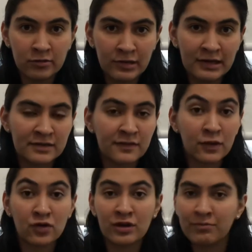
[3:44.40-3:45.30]
en las
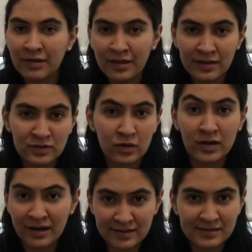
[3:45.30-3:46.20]
videollamadas o
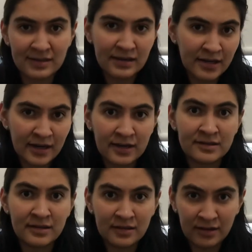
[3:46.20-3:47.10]
clases en línea que
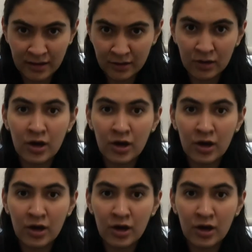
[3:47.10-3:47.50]
esté teniendo.